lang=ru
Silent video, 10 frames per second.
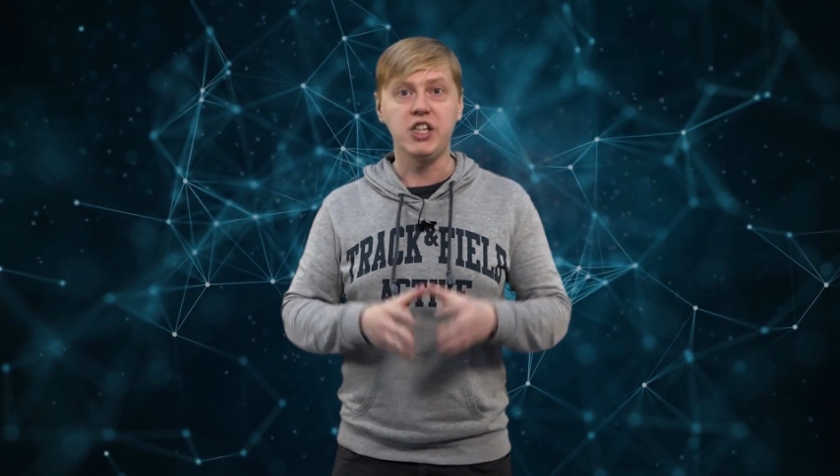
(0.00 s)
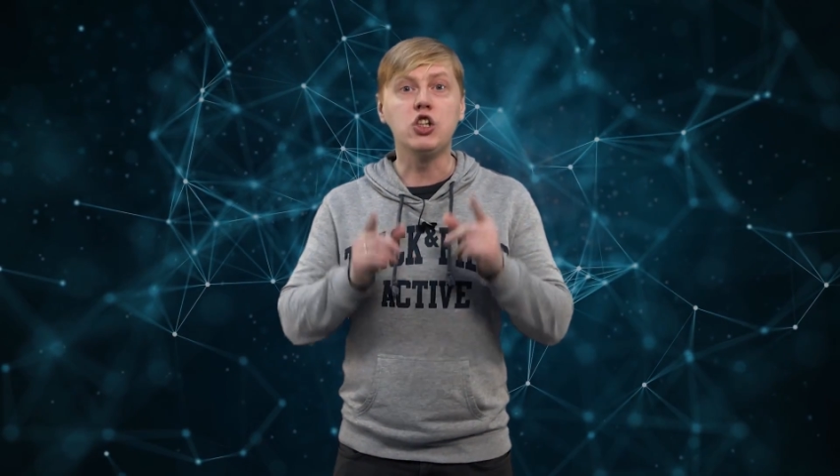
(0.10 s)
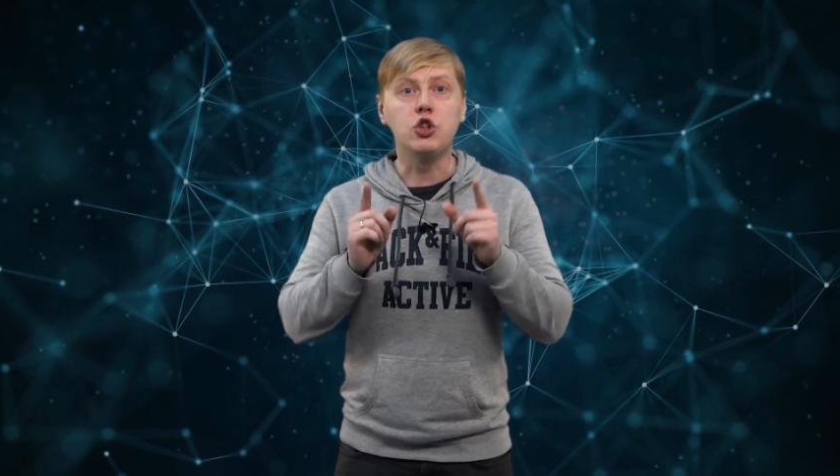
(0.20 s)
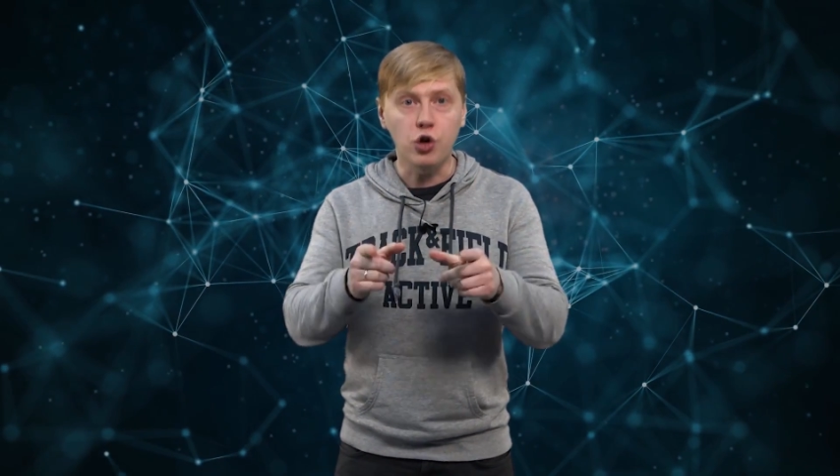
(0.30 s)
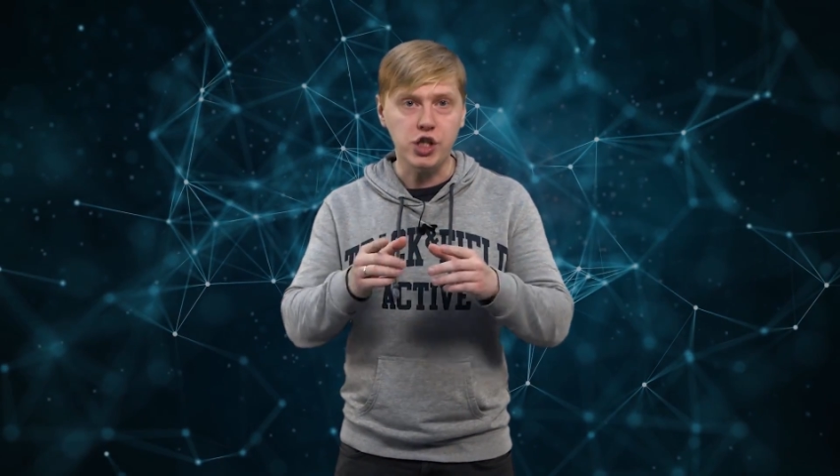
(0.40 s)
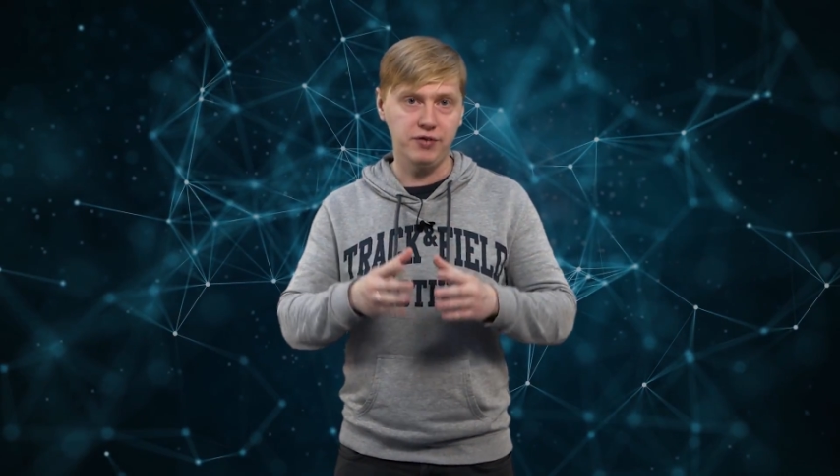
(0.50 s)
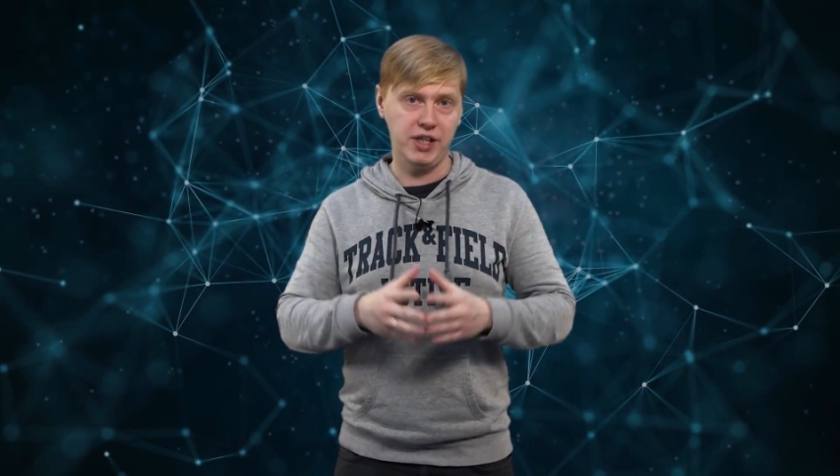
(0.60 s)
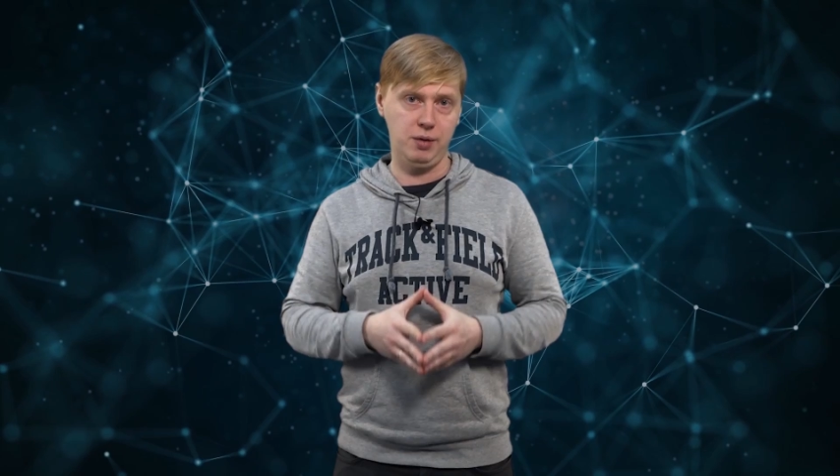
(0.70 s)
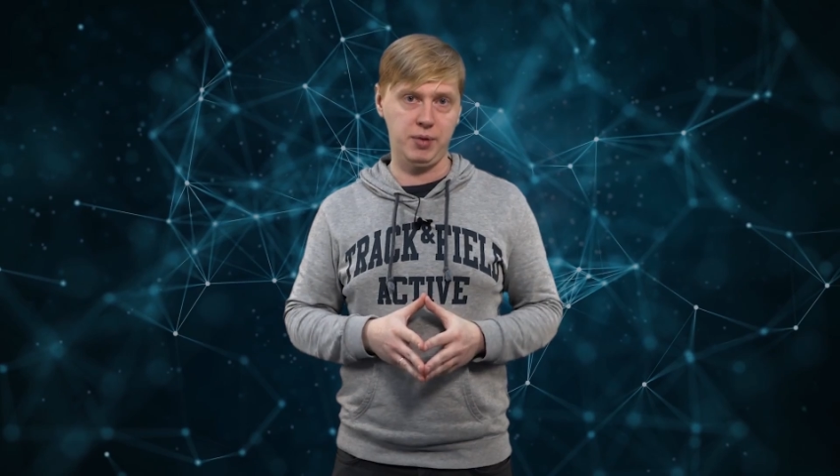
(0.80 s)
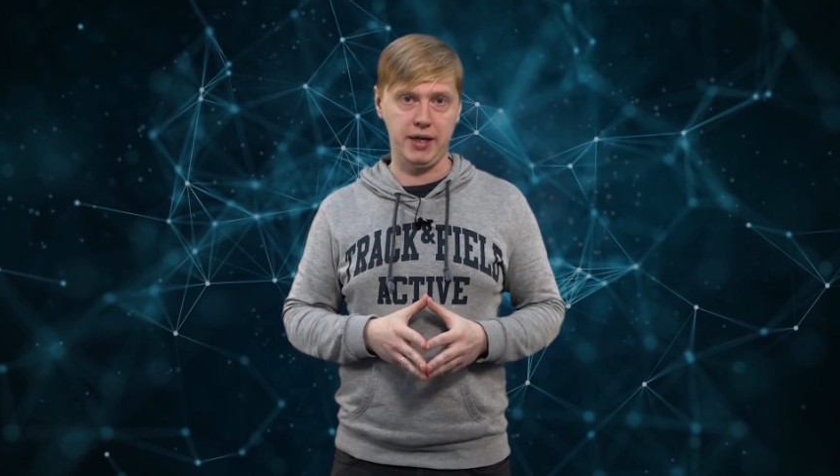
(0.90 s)
И тоже в
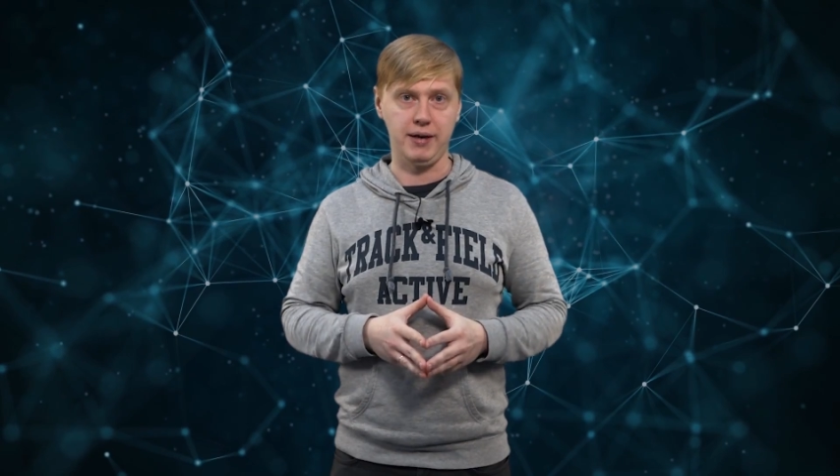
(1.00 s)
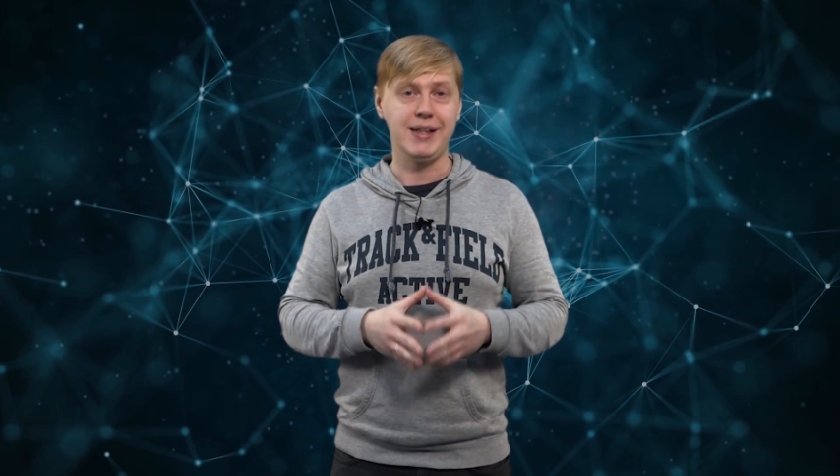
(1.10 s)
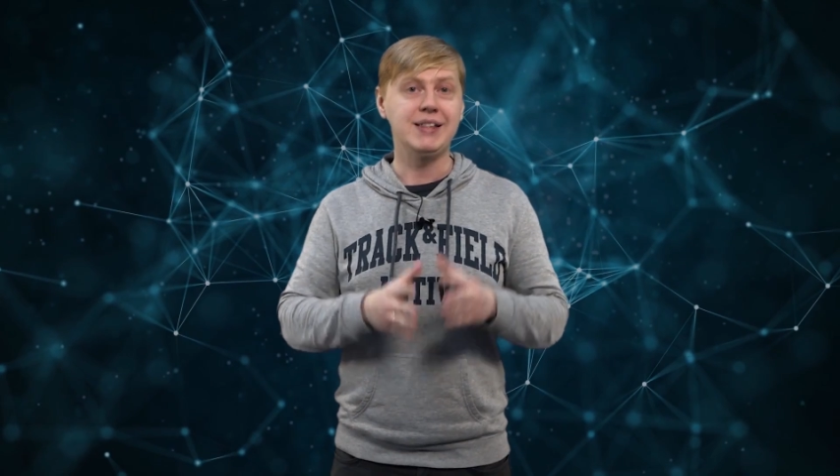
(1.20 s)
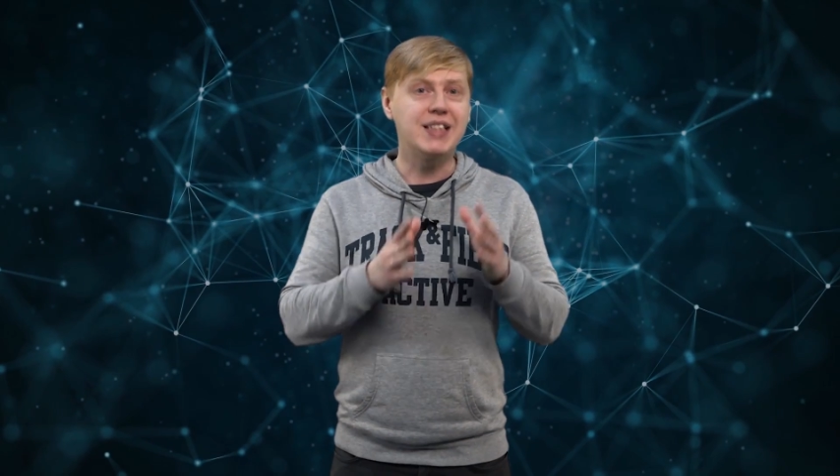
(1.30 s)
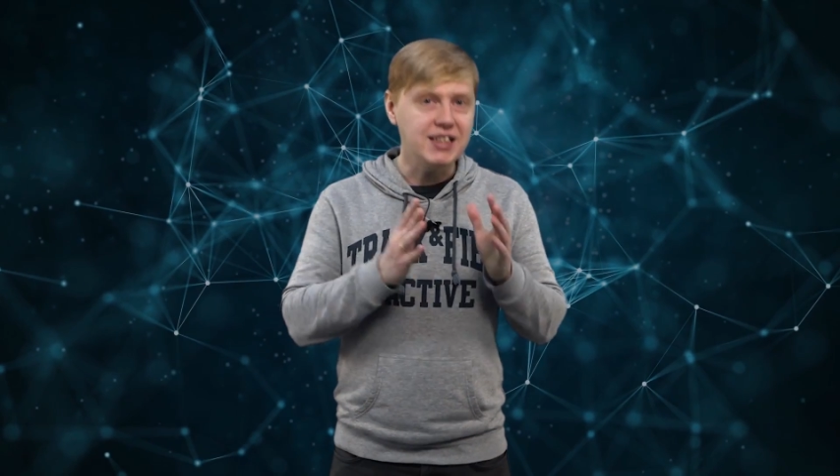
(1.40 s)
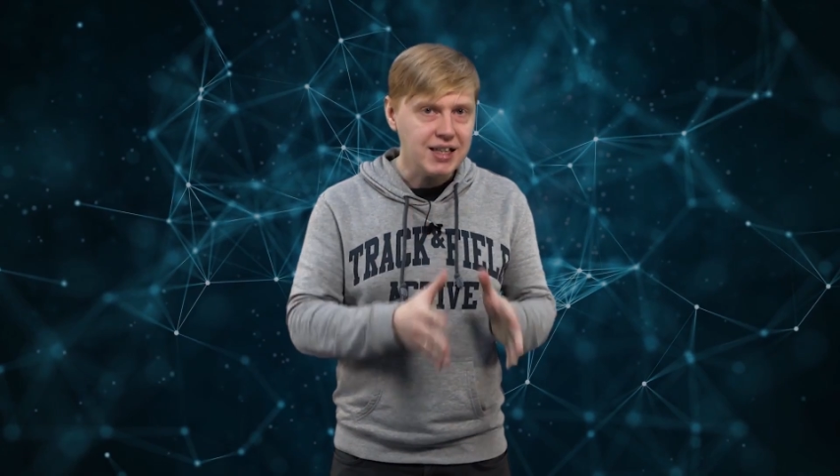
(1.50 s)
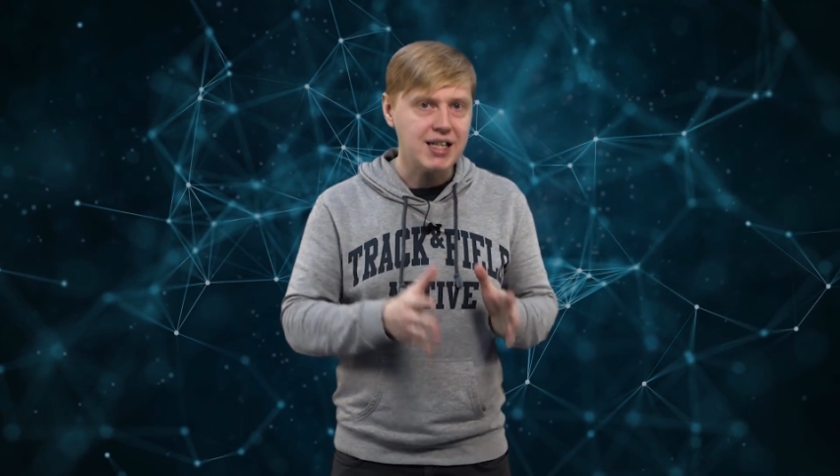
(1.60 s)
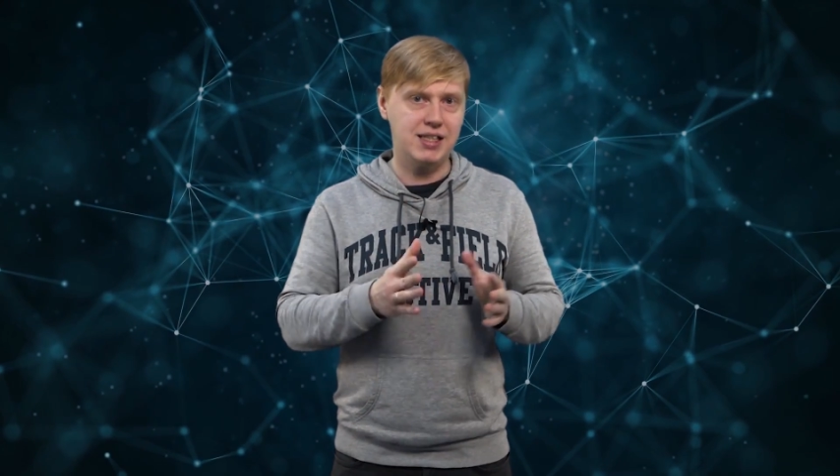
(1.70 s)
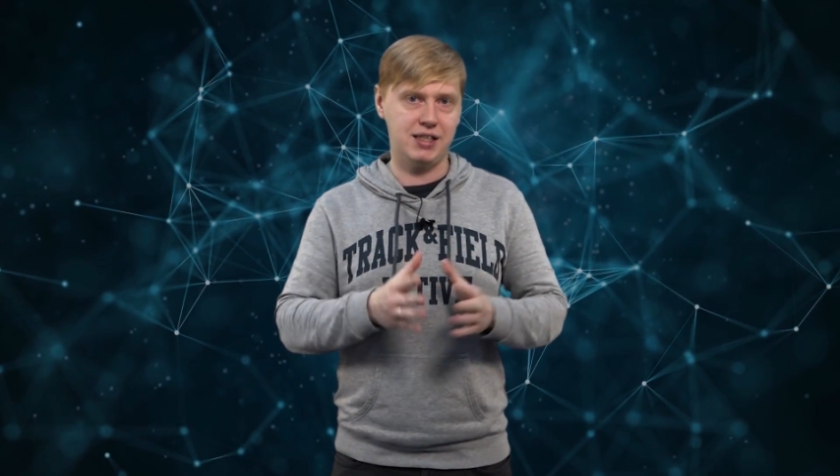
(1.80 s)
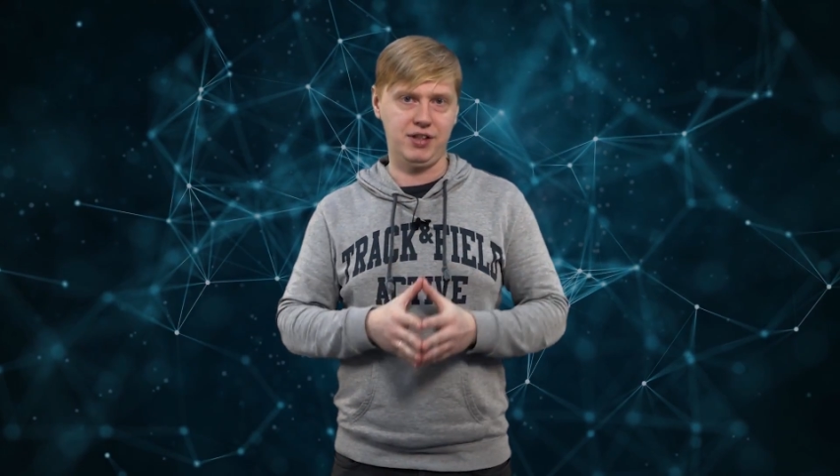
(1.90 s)
ноябре, 13